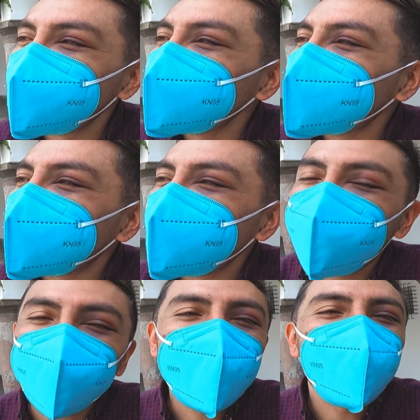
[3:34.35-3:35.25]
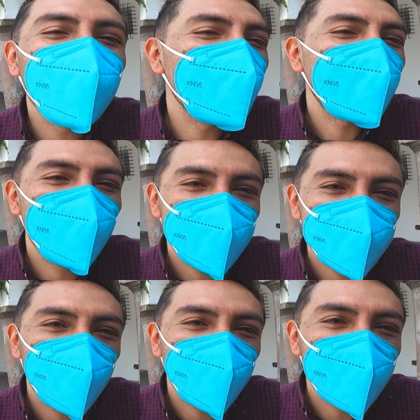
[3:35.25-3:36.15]
chuta, qué, feo que me
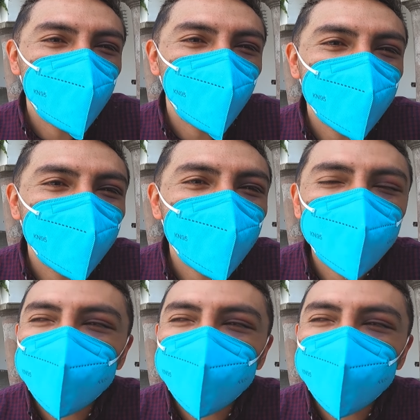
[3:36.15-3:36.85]
hace por mi motito,